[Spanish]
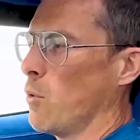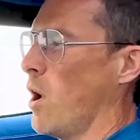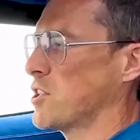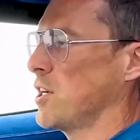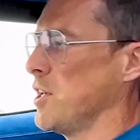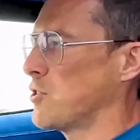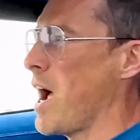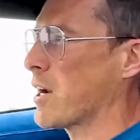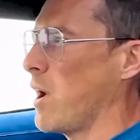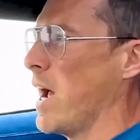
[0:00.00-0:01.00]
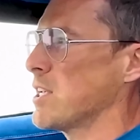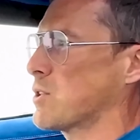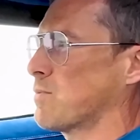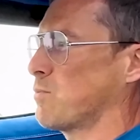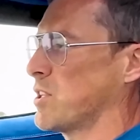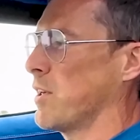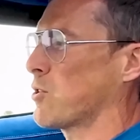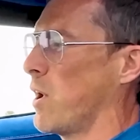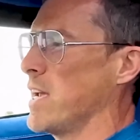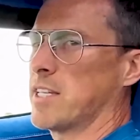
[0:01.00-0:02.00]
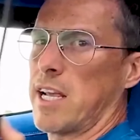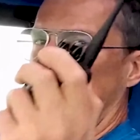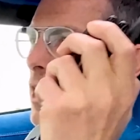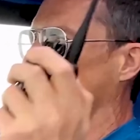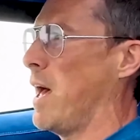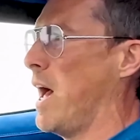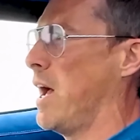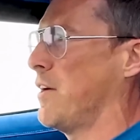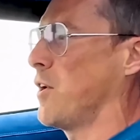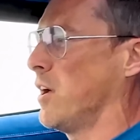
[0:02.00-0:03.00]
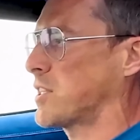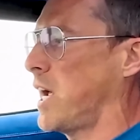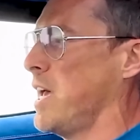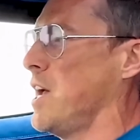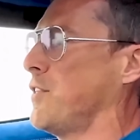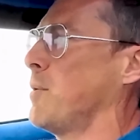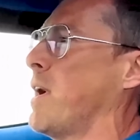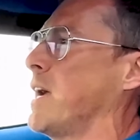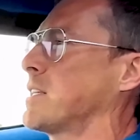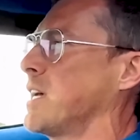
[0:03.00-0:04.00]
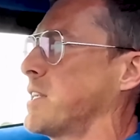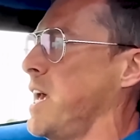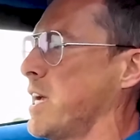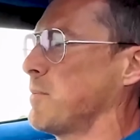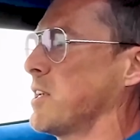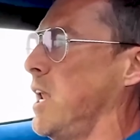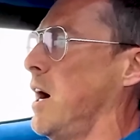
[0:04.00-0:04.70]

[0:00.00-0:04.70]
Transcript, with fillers: ver otros arrancones, con algo loco denle clic ahí. Si no, quédense aquí la de frenado. Ahí está la